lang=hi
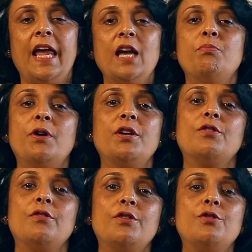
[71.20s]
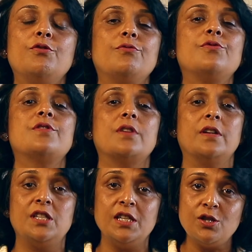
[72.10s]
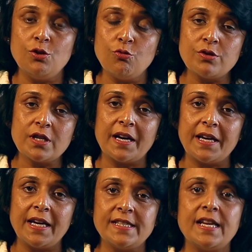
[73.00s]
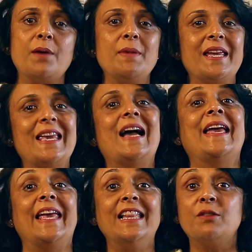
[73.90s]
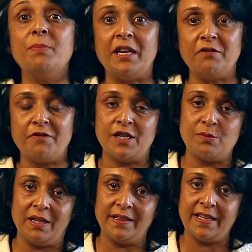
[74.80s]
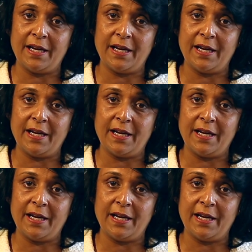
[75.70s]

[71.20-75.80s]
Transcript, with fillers: एक पर्टिकुलर यूज़ uh, चीज़ यूज़ करने से हमें क्या हेल्थ बेनिफिट्स मिलते